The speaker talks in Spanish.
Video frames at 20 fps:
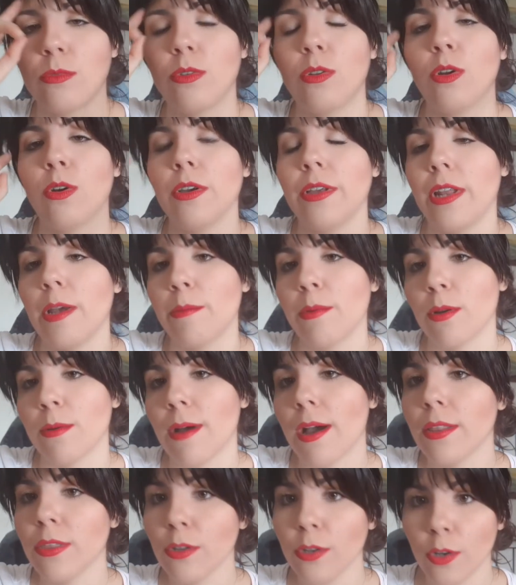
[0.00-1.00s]
lo iré
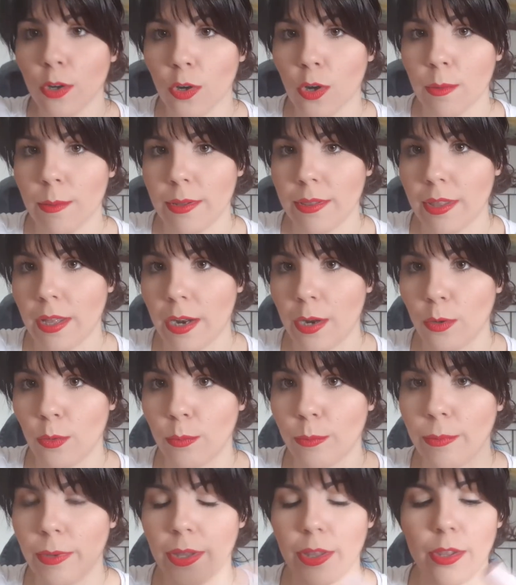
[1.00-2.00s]
probando y os comentaré en
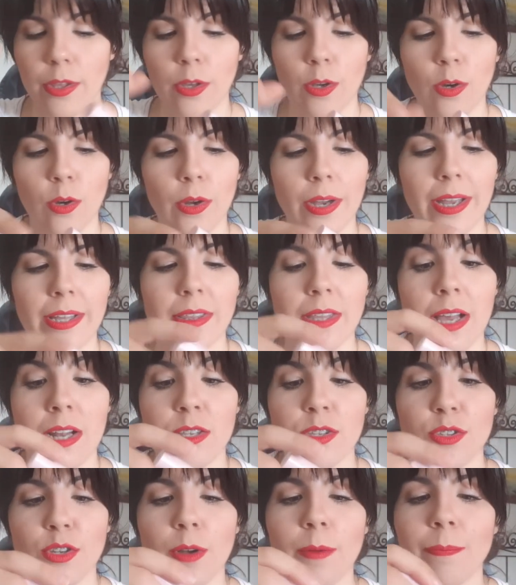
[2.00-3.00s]
un vídeo qué
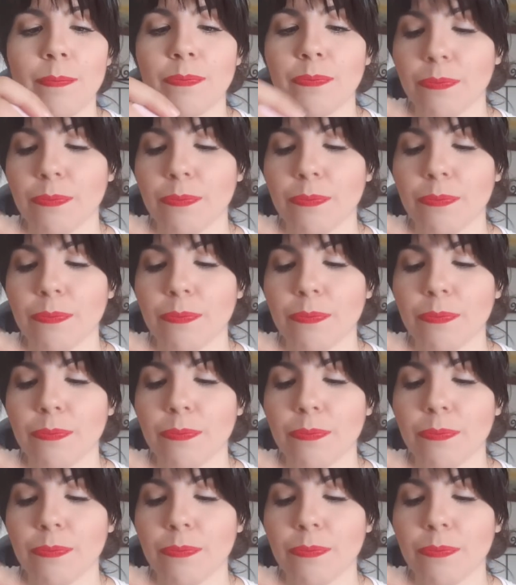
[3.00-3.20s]
tal son.